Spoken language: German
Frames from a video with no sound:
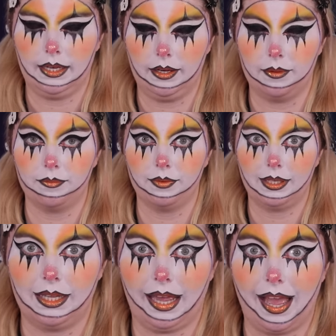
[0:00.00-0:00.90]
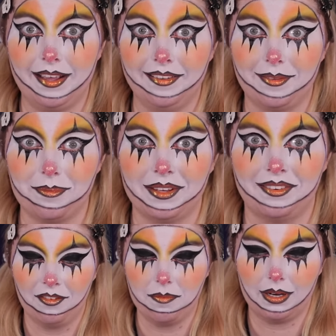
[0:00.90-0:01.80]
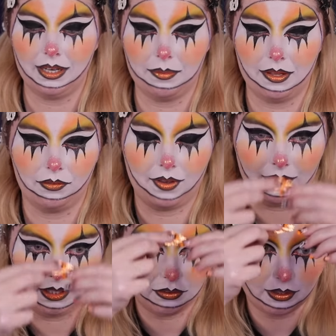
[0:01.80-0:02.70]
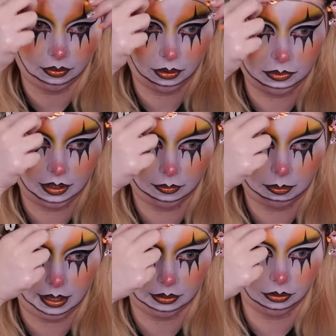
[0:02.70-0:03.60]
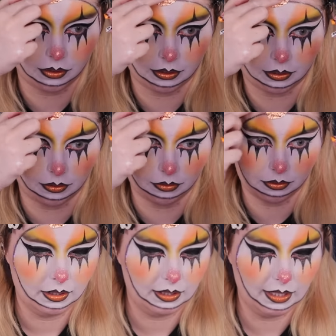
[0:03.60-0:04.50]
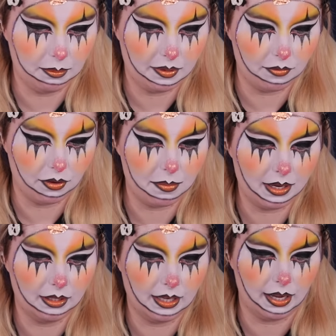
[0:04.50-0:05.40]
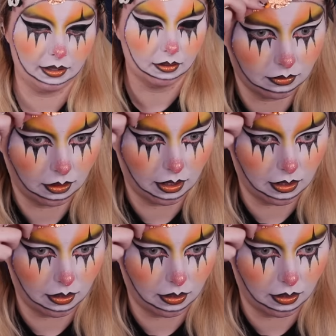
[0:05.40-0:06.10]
ähm, Kreis mit Wimperkleber ist fertig und jetzt kommt hier das Blattgold drauf. Ich klebe es einfach mal entlang. Keine